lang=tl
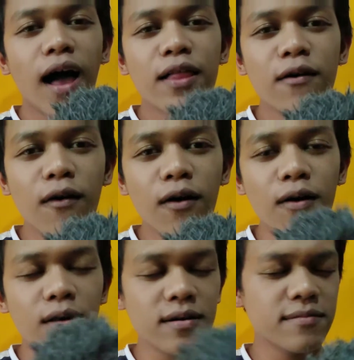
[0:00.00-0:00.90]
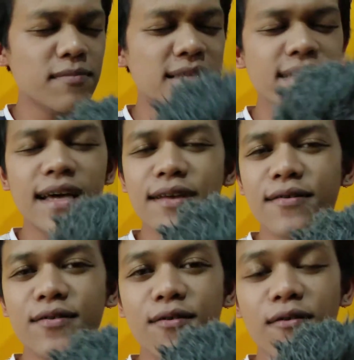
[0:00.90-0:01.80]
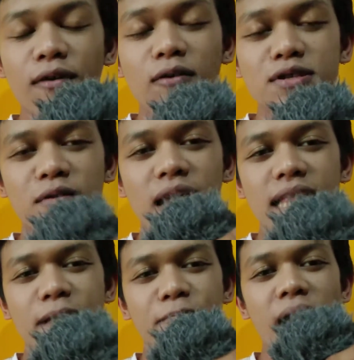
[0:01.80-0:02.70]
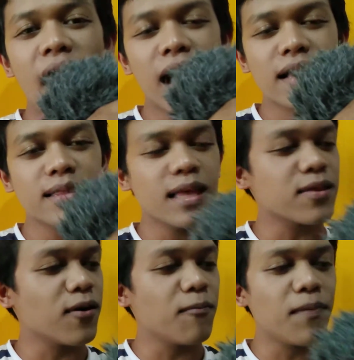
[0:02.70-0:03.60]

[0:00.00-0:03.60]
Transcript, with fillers: nung basta yung audio quality pag nito